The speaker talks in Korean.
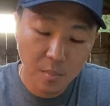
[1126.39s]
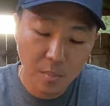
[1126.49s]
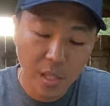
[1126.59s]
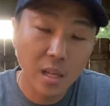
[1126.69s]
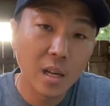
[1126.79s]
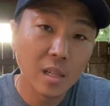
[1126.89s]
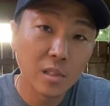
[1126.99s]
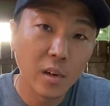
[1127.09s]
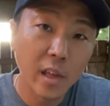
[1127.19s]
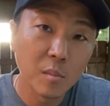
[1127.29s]

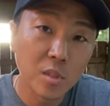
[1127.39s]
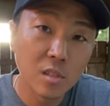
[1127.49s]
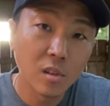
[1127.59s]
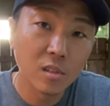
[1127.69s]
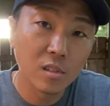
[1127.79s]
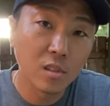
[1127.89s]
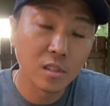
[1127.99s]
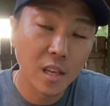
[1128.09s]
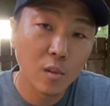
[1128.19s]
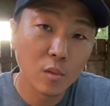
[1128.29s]
바닷가에서 헤엄치던 그런
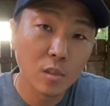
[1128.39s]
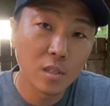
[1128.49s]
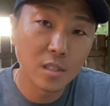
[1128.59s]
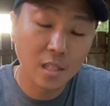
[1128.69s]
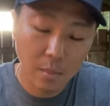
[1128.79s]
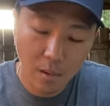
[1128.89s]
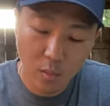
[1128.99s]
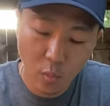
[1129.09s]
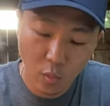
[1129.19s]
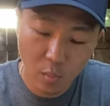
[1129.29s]
새우를
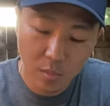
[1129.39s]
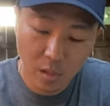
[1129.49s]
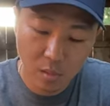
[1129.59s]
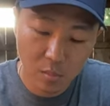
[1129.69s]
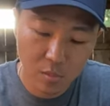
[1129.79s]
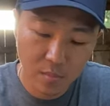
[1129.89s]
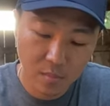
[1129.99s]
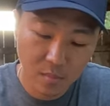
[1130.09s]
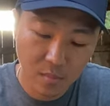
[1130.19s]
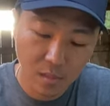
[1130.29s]
잡아갖고 온 겁니다 여러분
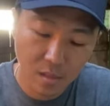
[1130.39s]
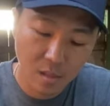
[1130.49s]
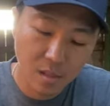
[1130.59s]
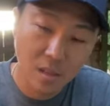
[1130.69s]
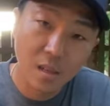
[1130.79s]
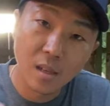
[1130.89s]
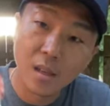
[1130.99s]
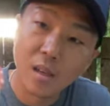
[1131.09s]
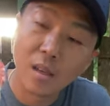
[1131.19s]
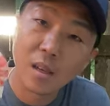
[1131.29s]

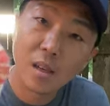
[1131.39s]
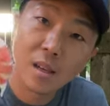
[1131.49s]
야.